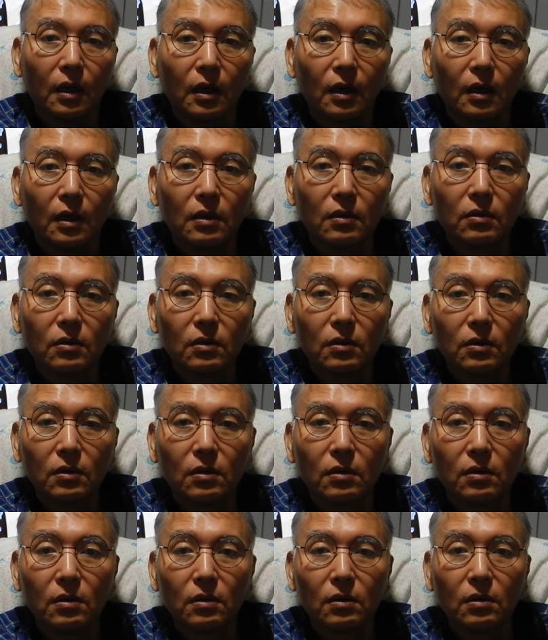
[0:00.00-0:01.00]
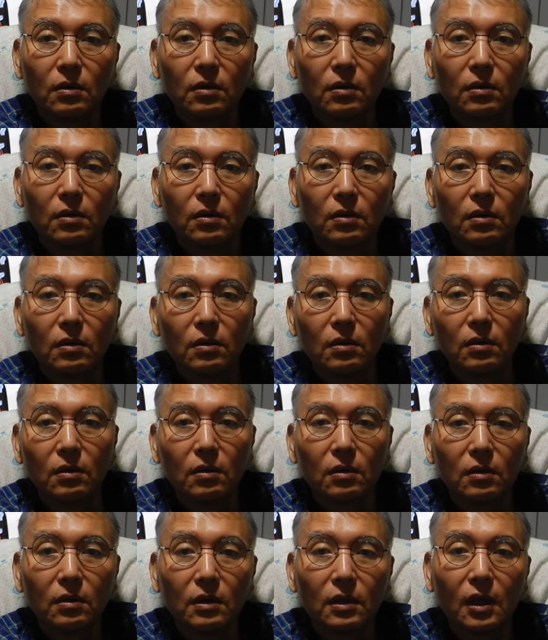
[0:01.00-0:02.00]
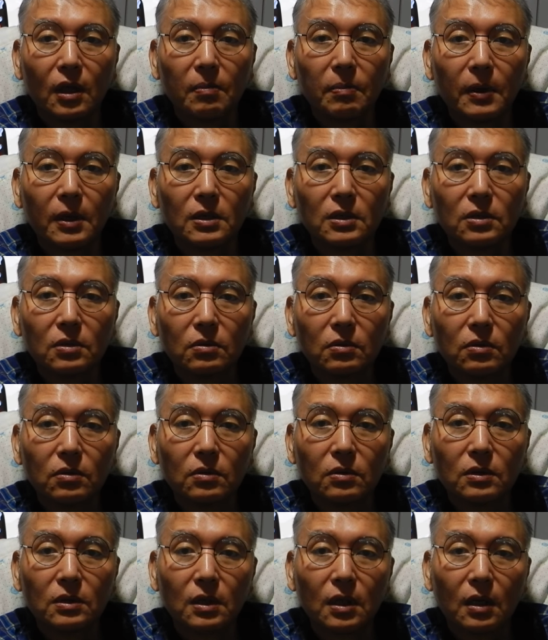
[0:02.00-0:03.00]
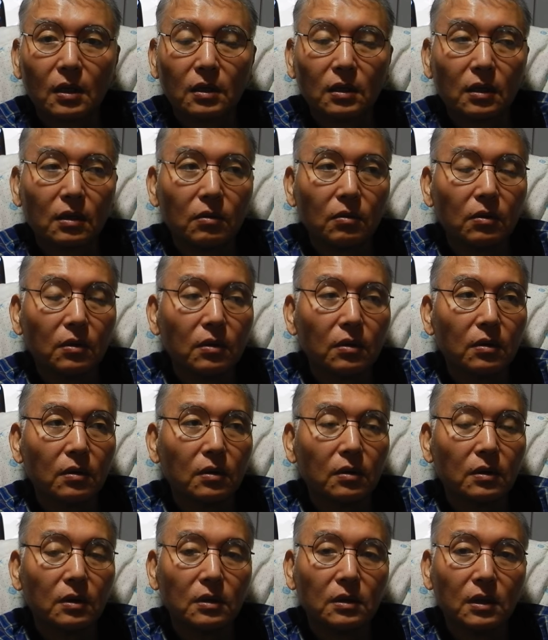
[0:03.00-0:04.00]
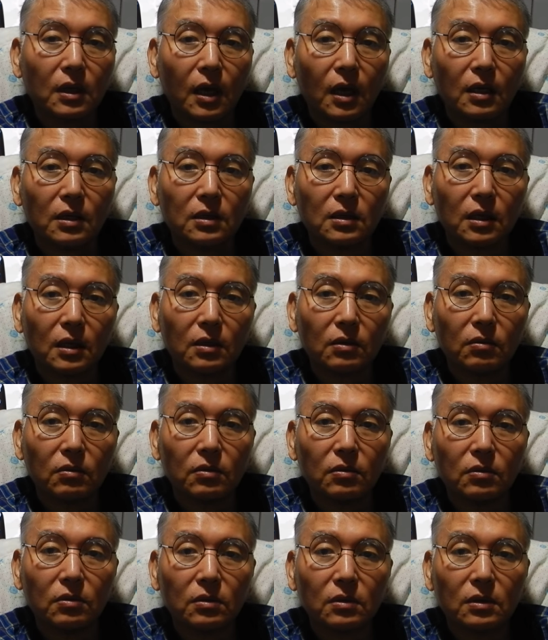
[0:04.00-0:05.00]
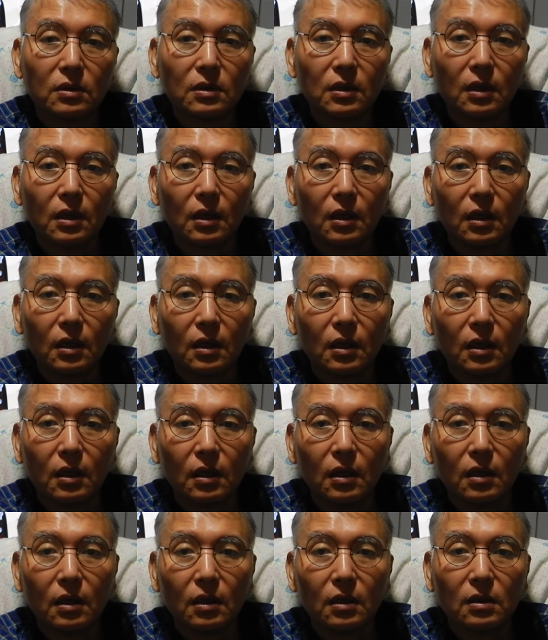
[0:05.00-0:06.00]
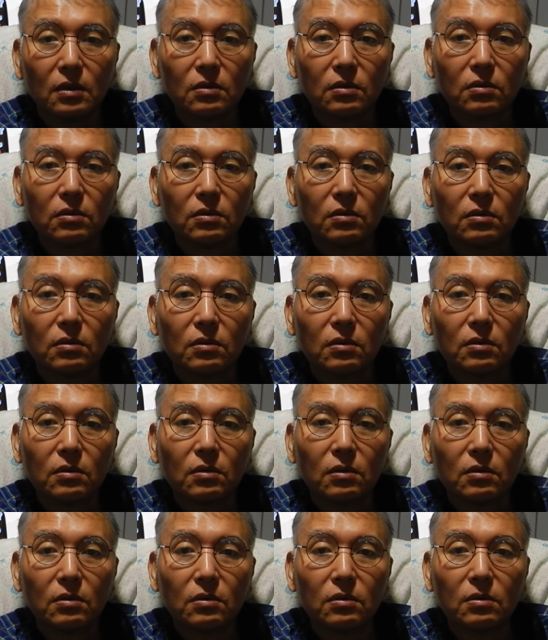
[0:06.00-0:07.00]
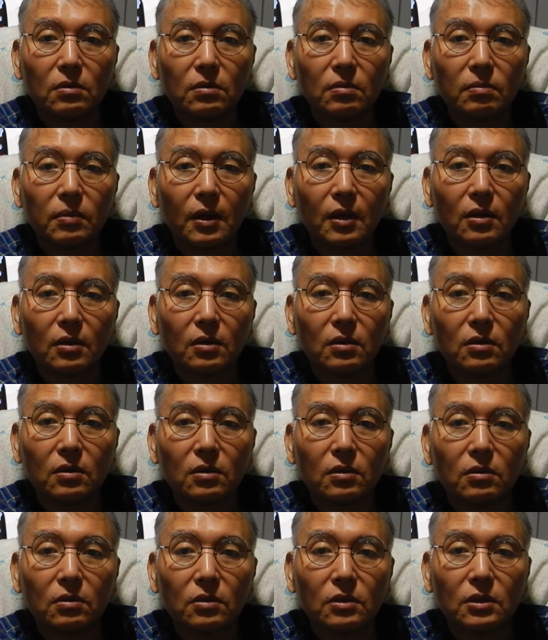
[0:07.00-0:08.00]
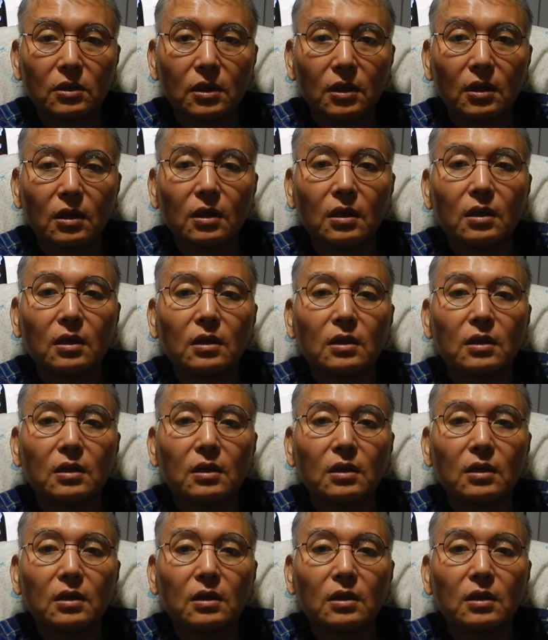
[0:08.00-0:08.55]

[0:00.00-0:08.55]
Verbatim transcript: あのテレパシーを使ってのですね犯罪というですねそういうことをよく勉強してい